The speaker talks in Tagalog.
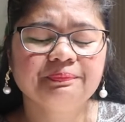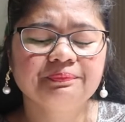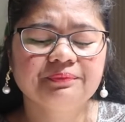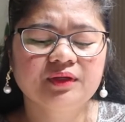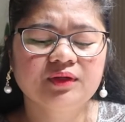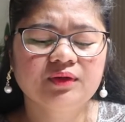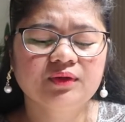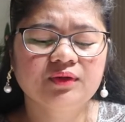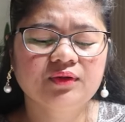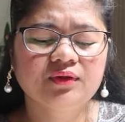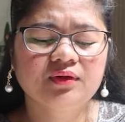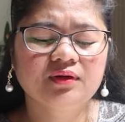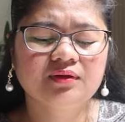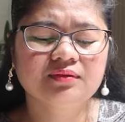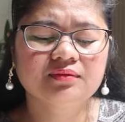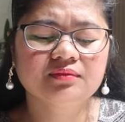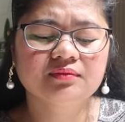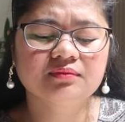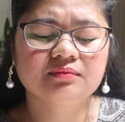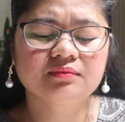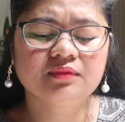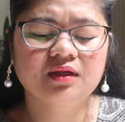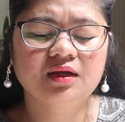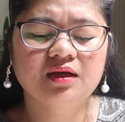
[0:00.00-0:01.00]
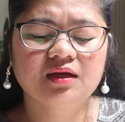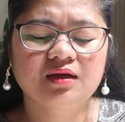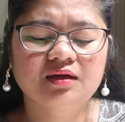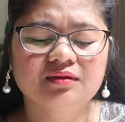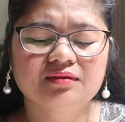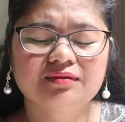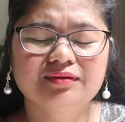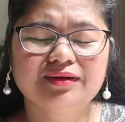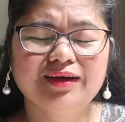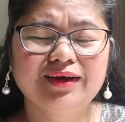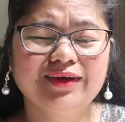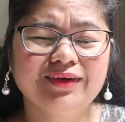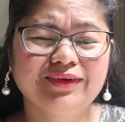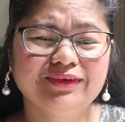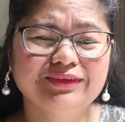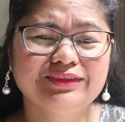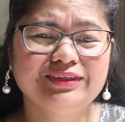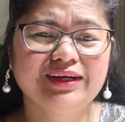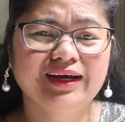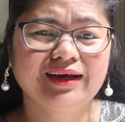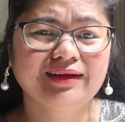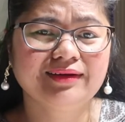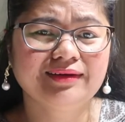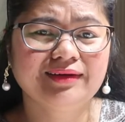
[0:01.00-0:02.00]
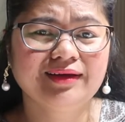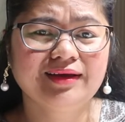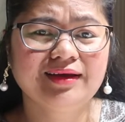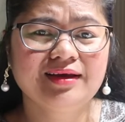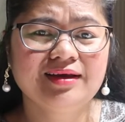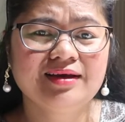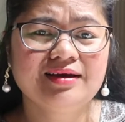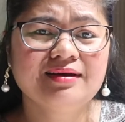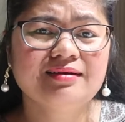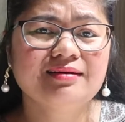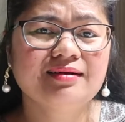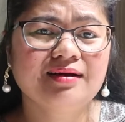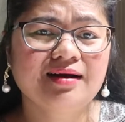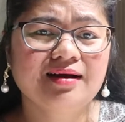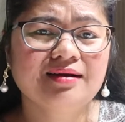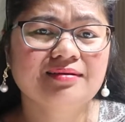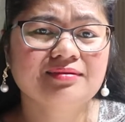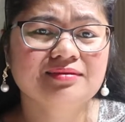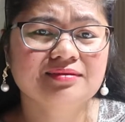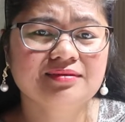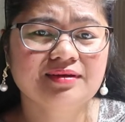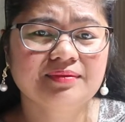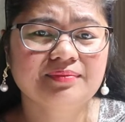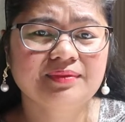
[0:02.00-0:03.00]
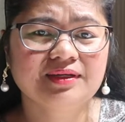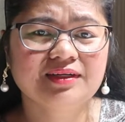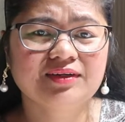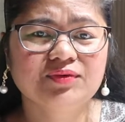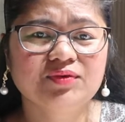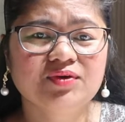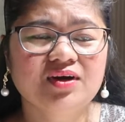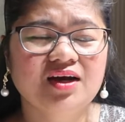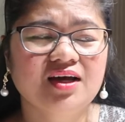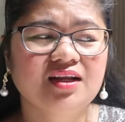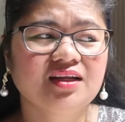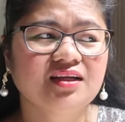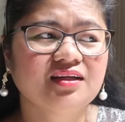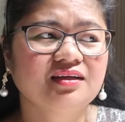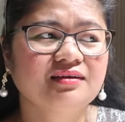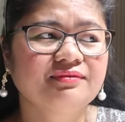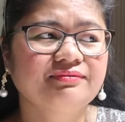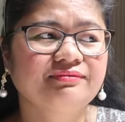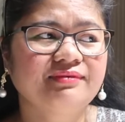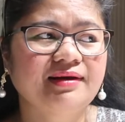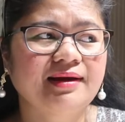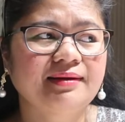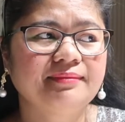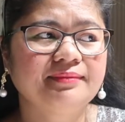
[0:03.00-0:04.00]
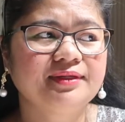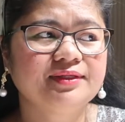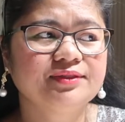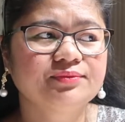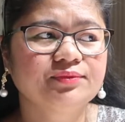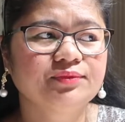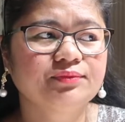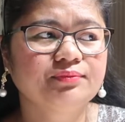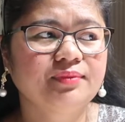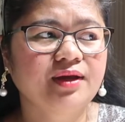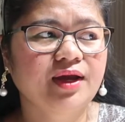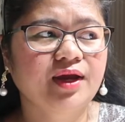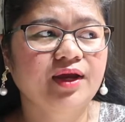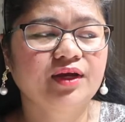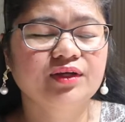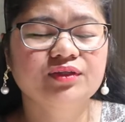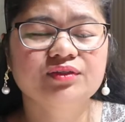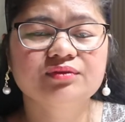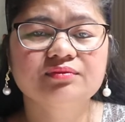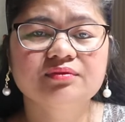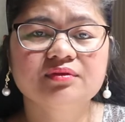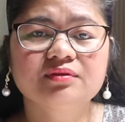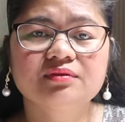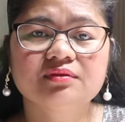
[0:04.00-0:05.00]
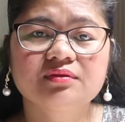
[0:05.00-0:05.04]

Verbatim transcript: Pero, ang, ang, ano dyan, ang sama ng ugali ng farmers mo, best,